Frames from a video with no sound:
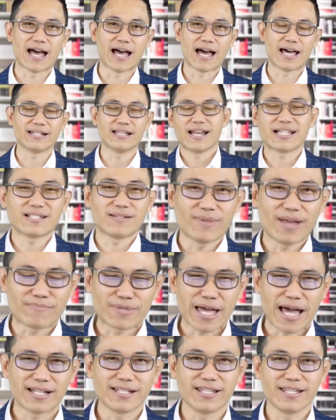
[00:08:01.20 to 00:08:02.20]
นล้าน และสำหรับ
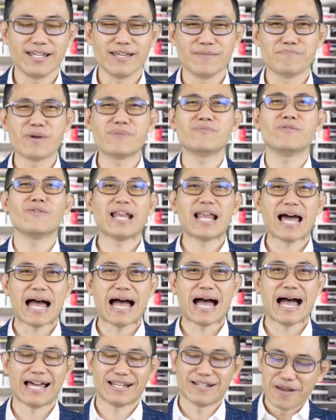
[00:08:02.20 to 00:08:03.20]
ท่านที่ไม่มีเวลา
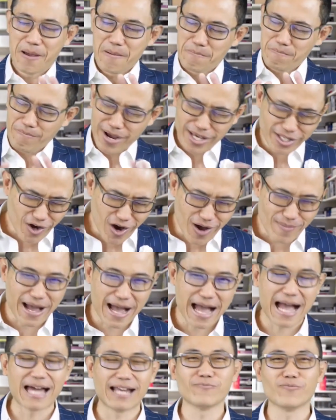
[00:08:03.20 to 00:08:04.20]
อ่านไม่ชอบ
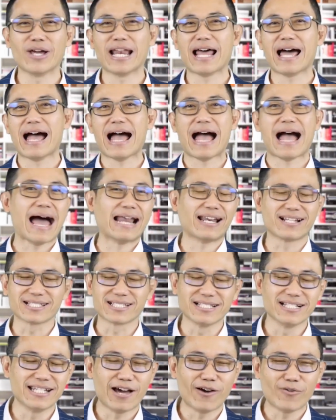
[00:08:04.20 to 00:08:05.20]
อ่าน เวลาอ่านหนัง
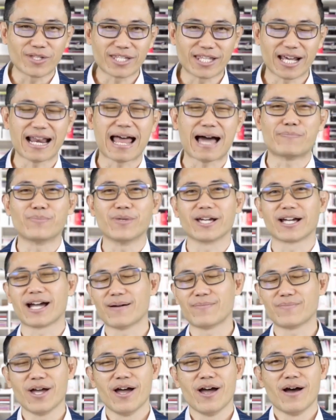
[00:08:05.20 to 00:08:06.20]
สือแล้วจะหลับนะค
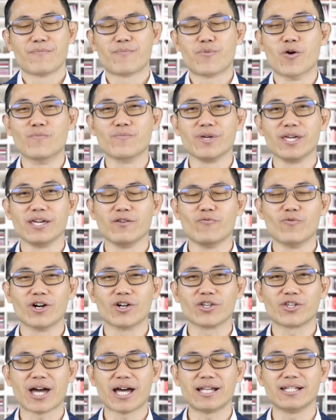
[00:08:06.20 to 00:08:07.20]
รับ ผมมีเว
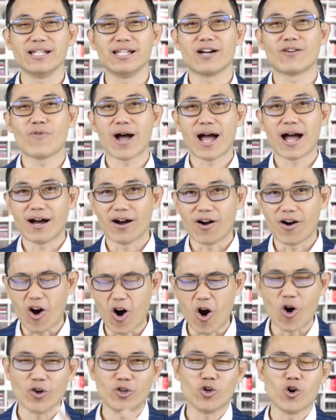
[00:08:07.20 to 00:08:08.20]
อร์ชั่นที่เรียกว่า
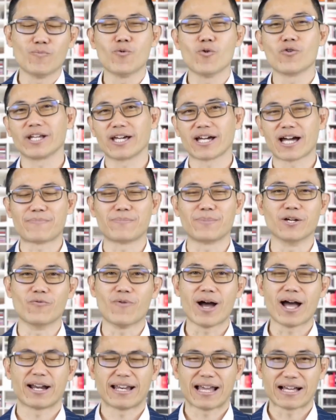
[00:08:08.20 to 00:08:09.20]
ออดิโอบุ๊กนะครับหรือ
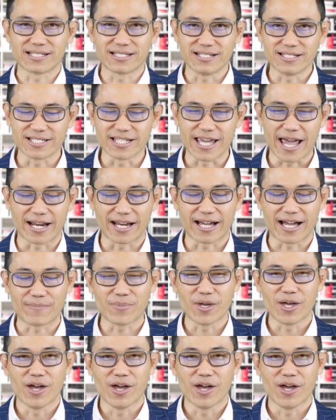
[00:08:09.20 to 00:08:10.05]
ว่าหนังสือเสียงนะครับ